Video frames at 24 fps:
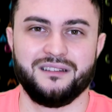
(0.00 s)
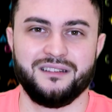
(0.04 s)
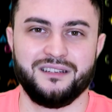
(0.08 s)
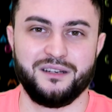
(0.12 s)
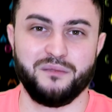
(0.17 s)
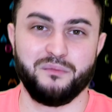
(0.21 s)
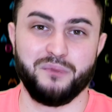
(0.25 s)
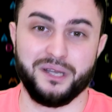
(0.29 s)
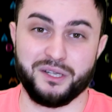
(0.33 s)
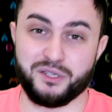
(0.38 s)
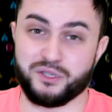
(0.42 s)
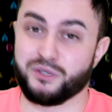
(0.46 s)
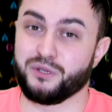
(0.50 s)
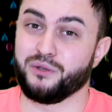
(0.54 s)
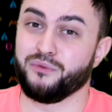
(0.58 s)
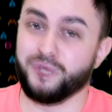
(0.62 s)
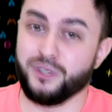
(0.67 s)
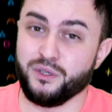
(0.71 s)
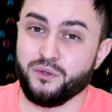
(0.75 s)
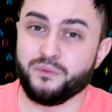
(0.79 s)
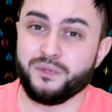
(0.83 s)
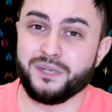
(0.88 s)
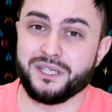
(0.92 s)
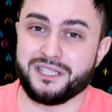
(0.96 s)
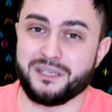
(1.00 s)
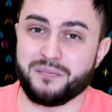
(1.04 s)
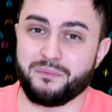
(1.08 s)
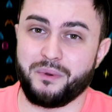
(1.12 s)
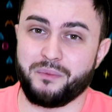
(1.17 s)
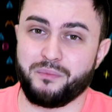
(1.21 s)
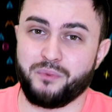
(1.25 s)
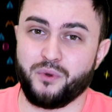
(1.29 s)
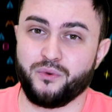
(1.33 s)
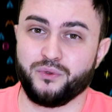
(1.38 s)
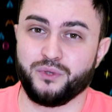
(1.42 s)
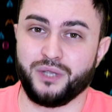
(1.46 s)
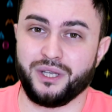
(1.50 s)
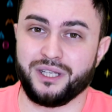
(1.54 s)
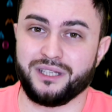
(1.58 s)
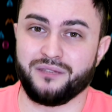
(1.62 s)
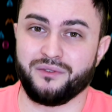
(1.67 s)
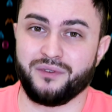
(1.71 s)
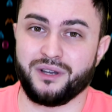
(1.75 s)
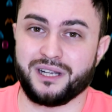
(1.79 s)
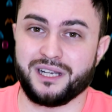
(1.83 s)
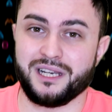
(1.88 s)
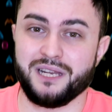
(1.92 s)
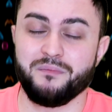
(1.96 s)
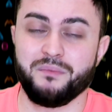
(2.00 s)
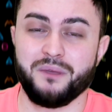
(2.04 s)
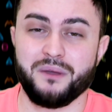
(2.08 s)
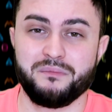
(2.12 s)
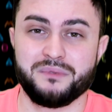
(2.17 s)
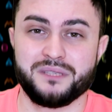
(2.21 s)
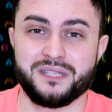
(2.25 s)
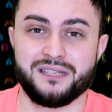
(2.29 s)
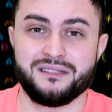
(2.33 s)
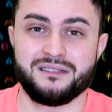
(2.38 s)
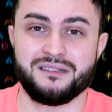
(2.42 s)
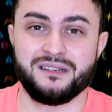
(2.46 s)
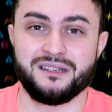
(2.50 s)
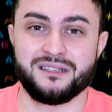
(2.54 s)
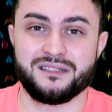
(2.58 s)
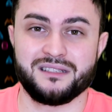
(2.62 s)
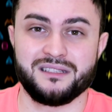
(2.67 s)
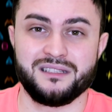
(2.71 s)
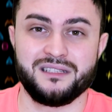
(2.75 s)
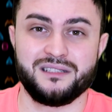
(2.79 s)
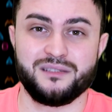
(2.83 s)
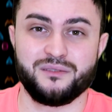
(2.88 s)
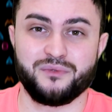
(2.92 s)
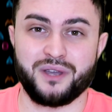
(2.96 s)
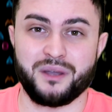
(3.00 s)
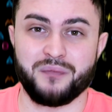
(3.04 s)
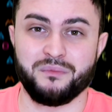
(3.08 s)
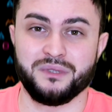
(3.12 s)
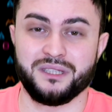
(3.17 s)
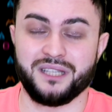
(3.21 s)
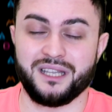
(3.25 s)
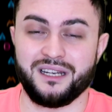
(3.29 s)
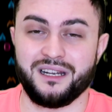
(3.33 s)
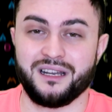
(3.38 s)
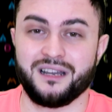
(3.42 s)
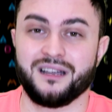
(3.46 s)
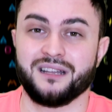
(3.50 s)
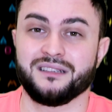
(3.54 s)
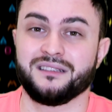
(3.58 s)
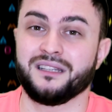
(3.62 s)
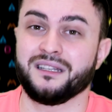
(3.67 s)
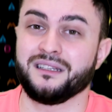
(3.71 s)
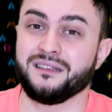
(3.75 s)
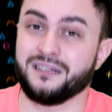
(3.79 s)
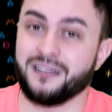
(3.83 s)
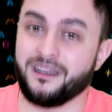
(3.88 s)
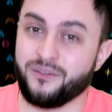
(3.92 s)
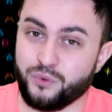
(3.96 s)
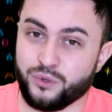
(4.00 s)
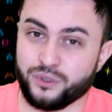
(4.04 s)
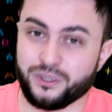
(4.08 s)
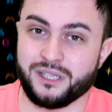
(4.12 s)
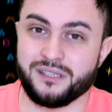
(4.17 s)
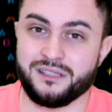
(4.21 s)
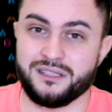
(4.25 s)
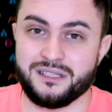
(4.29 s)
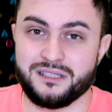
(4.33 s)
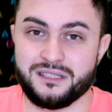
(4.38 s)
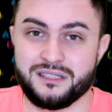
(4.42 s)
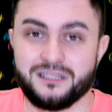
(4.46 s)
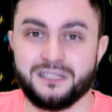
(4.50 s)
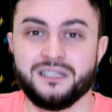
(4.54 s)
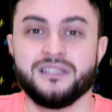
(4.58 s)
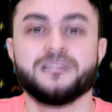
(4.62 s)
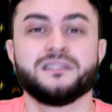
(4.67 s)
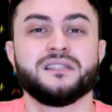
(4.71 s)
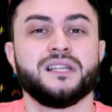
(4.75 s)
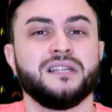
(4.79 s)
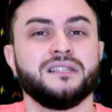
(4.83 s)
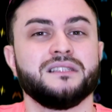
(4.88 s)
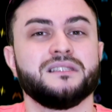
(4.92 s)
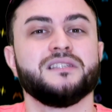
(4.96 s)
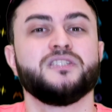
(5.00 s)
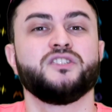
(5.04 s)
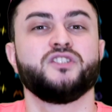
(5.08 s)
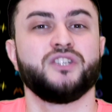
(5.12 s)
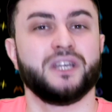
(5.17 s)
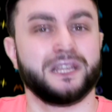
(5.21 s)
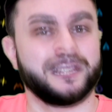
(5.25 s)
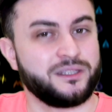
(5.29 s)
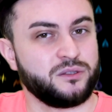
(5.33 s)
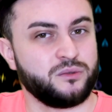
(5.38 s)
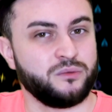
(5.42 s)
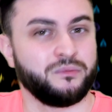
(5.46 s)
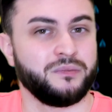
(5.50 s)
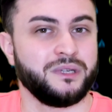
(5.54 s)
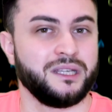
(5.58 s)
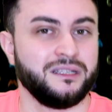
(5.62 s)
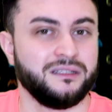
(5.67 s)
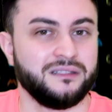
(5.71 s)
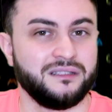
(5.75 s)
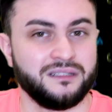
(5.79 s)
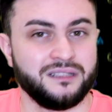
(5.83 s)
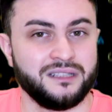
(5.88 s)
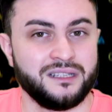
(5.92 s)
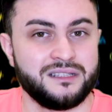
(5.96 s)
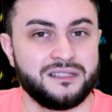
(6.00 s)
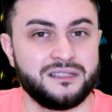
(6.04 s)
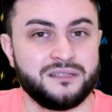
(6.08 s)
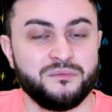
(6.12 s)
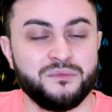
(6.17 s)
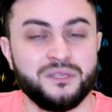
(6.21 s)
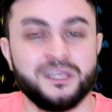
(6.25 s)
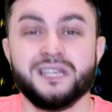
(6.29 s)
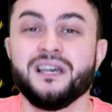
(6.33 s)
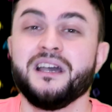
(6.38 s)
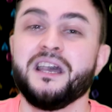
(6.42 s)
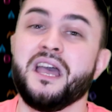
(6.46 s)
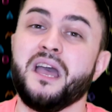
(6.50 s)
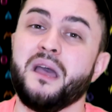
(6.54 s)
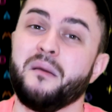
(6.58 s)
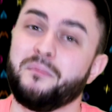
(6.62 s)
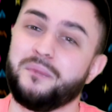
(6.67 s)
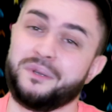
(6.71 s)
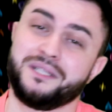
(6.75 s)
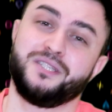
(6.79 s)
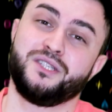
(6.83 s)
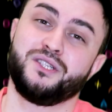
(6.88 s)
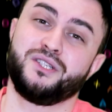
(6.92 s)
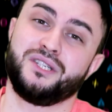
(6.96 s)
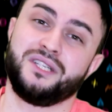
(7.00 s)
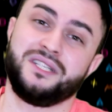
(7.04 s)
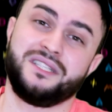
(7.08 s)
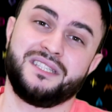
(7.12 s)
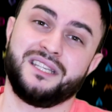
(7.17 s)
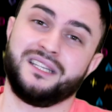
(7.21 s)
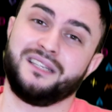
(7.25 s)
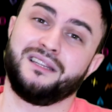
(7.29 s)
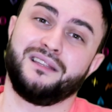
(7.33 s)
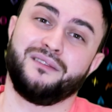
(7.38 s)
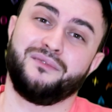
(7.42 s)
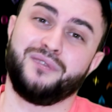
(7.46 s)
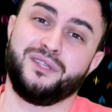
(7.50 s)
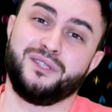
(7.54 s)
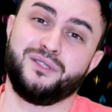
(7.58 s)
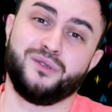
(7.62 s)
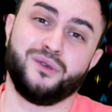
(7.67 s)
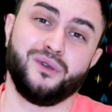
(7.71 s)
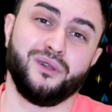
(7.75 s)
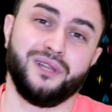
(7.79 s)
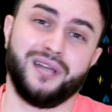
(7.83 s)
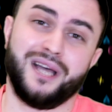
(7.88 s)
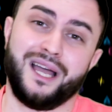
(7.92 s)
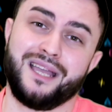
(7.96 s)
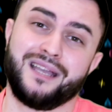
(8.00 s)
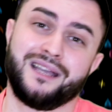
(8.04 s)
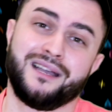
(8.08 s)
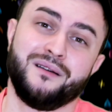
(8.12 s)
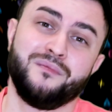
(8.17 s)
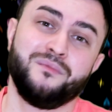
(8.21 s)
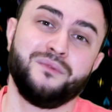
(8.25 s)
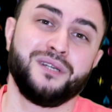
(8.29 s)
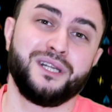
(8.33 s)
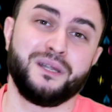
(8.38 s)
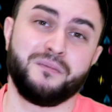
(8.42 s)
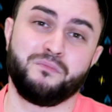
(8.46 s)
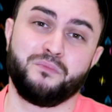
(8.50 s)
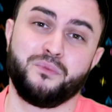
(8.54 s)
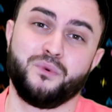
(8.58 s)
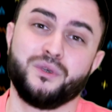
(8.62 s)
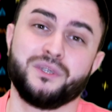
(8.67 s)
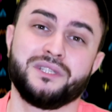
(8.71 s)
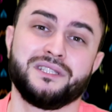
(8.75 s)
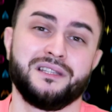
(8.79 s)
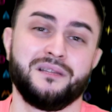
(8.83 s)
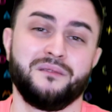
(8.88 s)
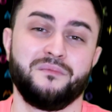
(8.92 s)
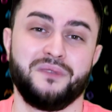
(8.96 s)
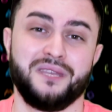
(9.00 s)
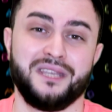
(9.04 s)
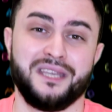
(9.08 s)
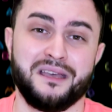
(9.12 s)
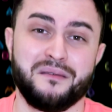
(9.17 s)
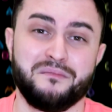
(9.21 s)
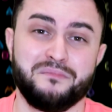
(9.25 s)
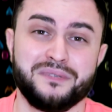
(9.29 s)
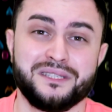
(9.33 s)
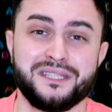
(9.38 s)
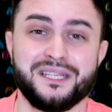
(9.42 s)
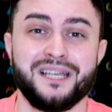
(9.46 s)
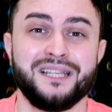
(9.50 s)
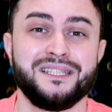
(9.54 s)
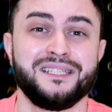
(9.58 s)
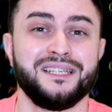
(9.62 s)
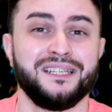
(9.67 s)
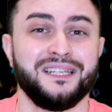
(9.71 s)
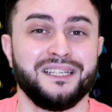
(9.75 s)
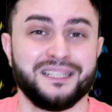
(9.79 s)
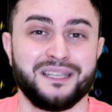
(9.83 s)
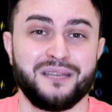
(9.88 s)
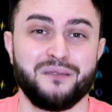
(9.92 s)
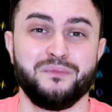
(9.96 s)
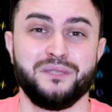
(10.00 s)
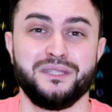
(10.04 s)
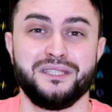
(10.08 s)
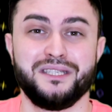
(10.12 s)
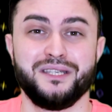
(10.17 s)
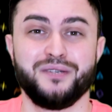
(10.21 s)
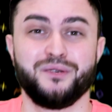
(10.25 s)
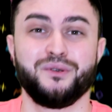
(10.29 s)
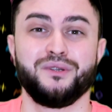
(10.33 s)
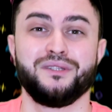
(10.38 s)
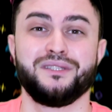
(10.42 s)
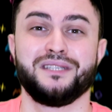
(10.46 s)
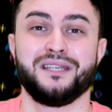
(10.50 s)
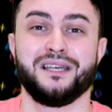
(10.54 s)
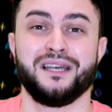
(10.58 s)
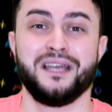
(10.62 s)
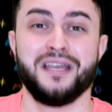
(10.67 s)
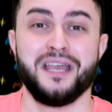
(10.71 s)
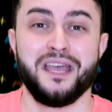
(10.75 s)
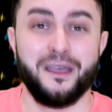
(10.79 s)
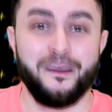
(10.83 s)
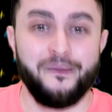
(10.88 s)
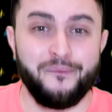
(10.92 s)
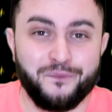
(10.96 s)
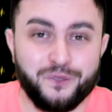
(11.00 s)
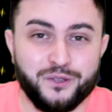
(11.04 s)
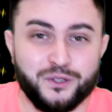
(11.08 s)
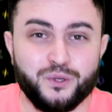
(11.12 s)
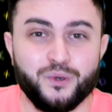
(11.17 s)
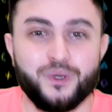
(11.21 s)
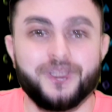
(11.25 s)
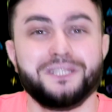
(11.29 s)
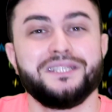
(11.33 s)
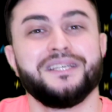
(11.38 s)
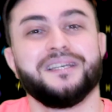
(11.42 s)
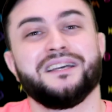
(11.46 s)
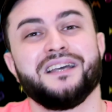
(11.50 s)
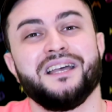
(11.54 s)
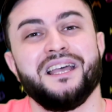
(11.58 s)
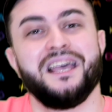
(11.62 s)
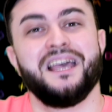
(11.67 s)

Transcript: Ребят, что вы думаете по поводу этого клипа? Обязательно оцените в комментариях от 1 до 10, станьте частью моей интернет-семьи, поддержите это видео лайком, репостом и обязательно откомментируйте видосик.